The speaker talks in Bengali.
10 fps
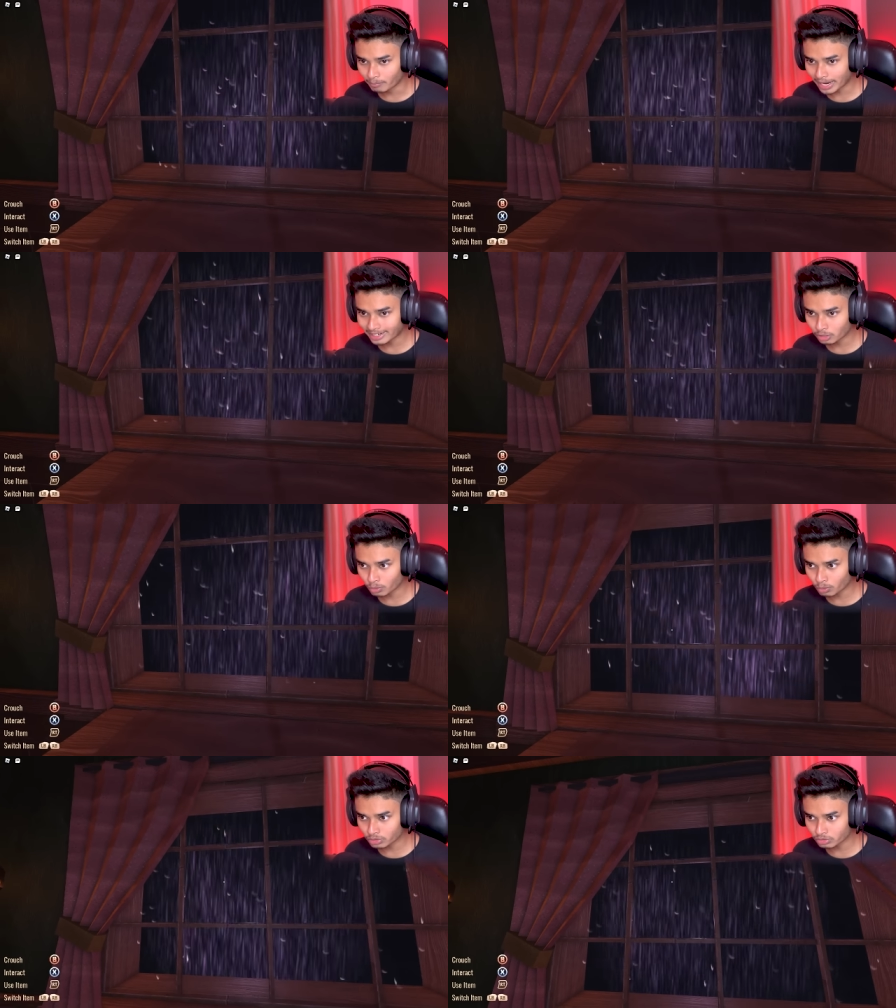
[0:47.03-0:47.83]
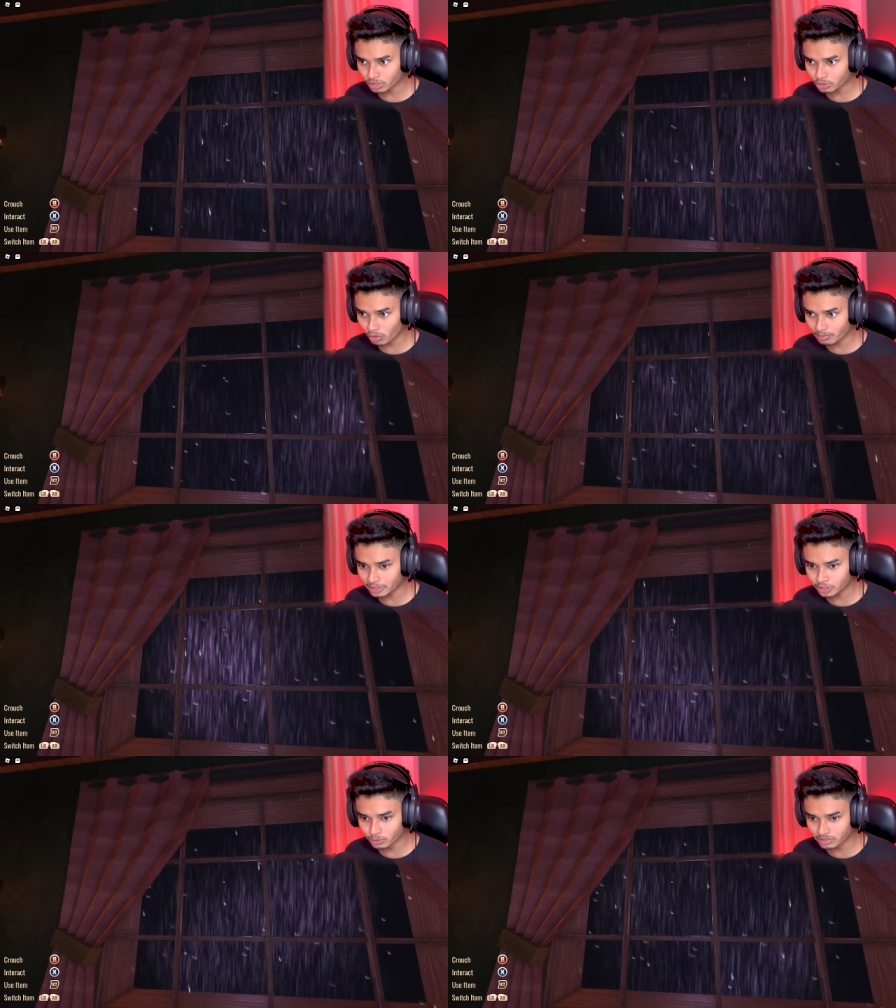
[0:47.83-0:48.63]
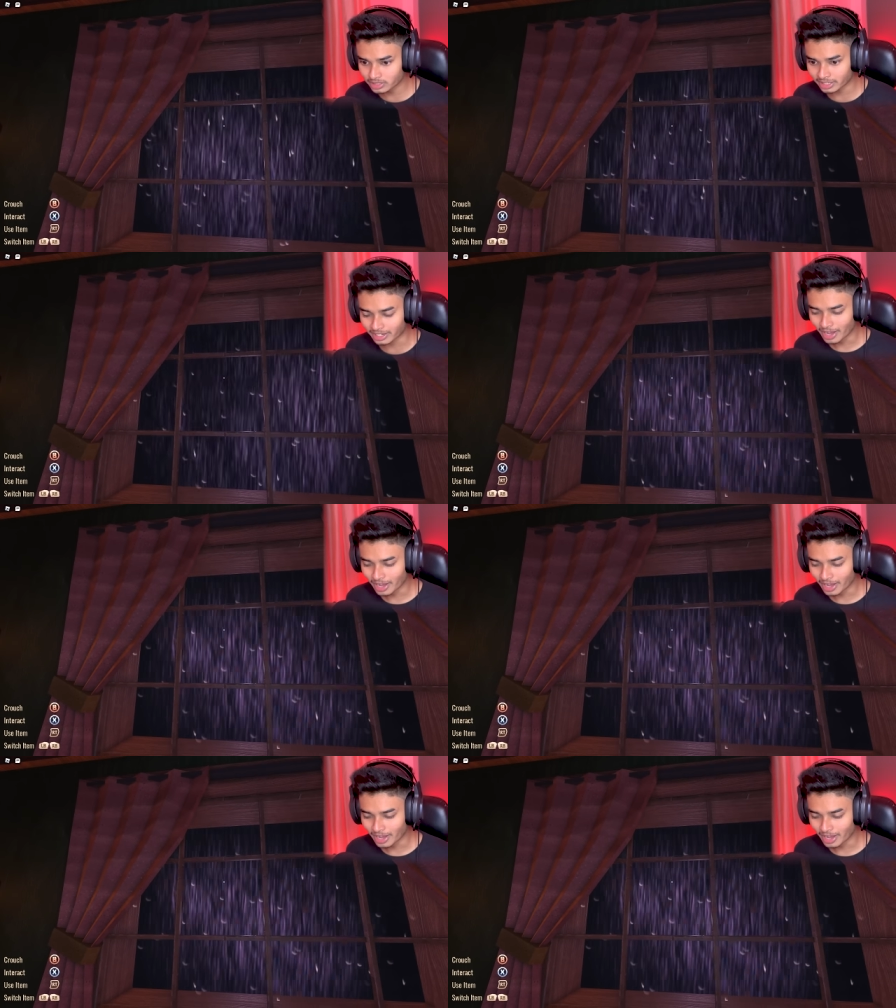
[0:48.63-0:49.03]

বাইরে দেখো কত জোরে ঝড় বৃষ্টি হচ্ছে